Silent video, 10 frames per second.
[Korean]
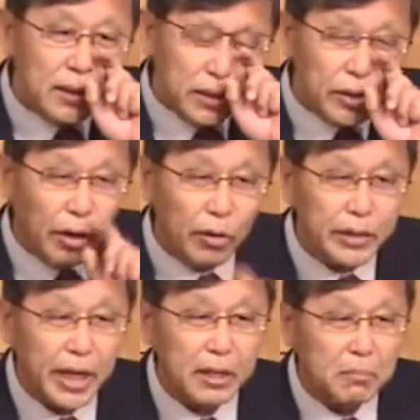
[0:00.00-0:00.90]

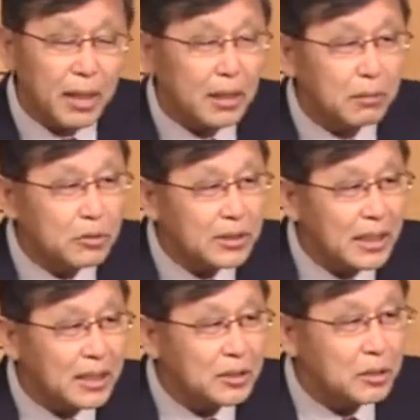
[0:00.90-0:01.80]
연예인 만나면
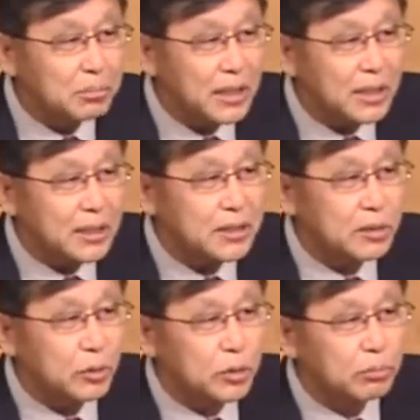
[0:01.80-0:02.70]
자랑스럽지 않겠어요?
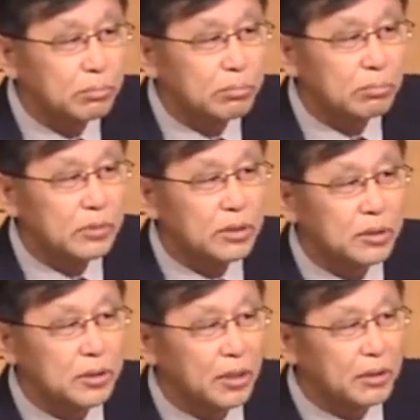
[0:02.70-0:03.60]
요즘
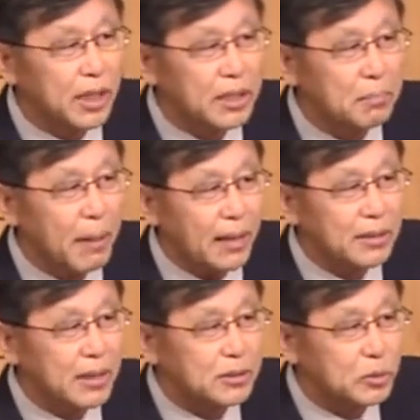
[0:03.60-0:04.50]
뜨는 연예인이
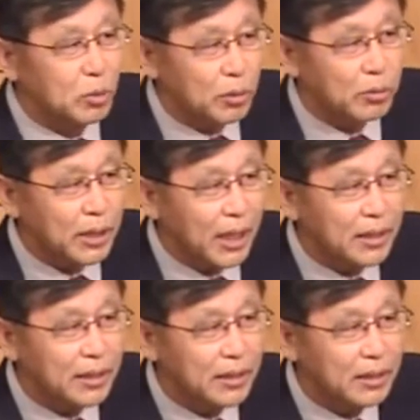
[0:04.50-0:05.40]
방탄소년단,
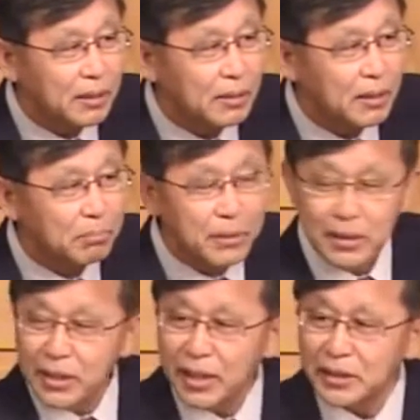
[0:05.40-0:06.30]

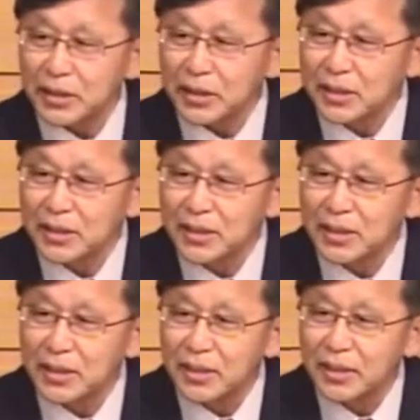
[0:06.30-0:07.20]
BTS,
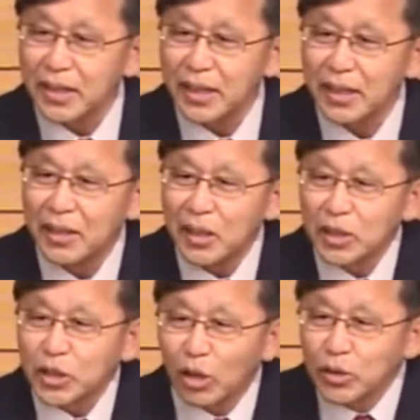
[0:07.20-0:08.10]
예?
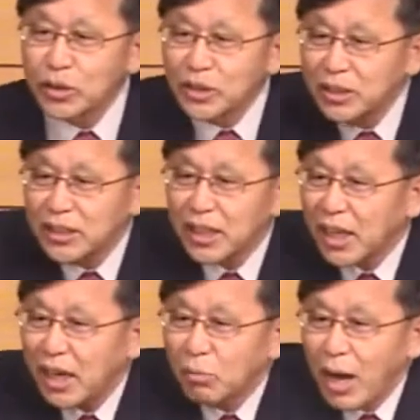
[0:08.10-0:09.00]
전
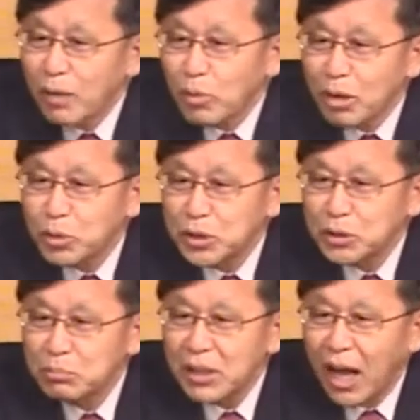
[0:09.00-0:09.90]
세계가 환호하고
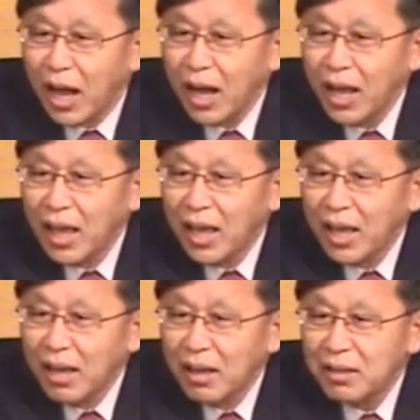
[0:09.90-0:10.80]
있습니다.
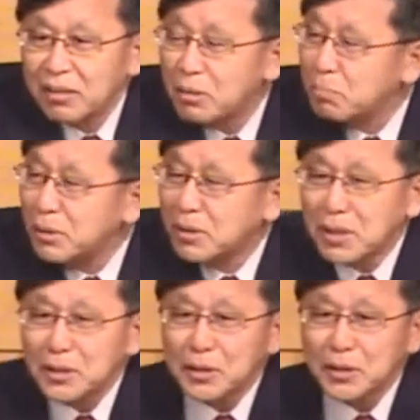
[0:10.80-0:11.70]
근데 그
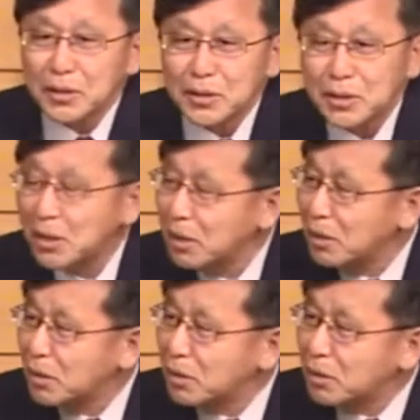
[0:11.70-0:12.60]
BTS
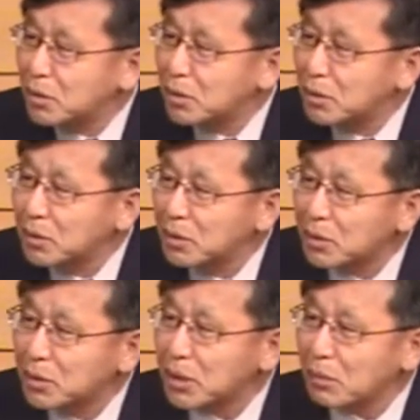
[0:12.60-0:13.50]
어, 그,
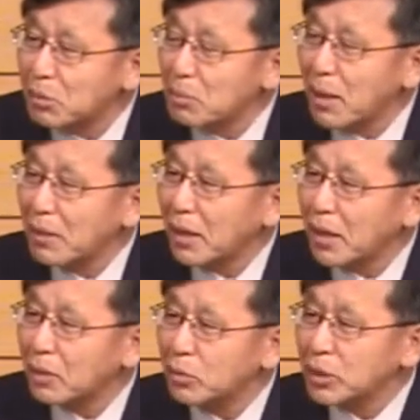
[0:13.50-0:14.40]
그 사람들
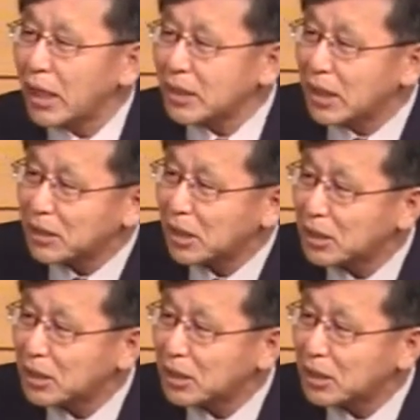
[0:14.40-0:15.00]
만나갖고 사진 한 장